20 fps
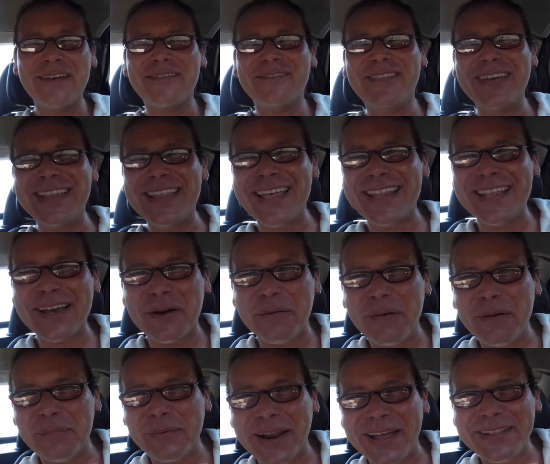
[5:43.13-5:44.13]
Vedete
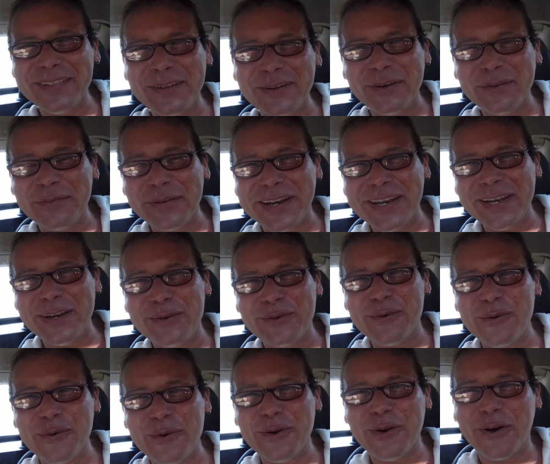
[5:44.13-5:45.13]
come prendono per il
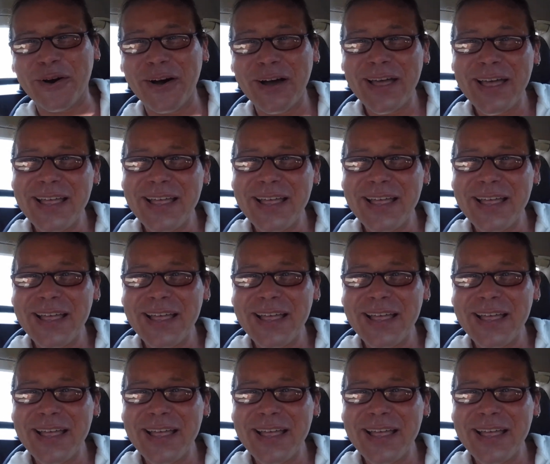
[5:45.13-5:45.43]
culo.